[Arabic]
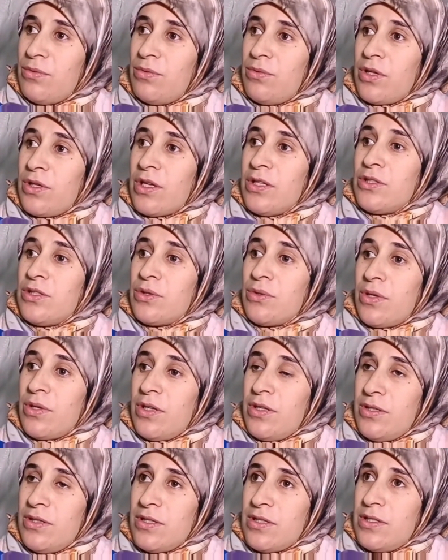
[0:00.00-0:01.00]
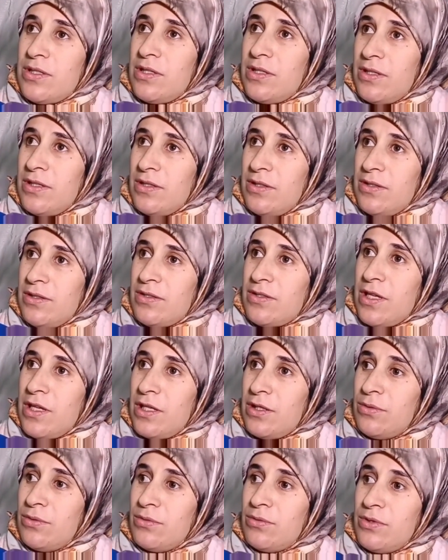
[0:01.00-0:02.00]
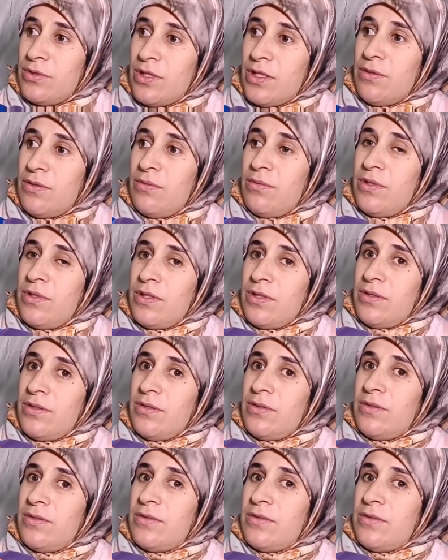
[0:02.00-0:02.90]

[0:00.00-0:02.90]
وكنشكر الناس اللي ساعدونا واللي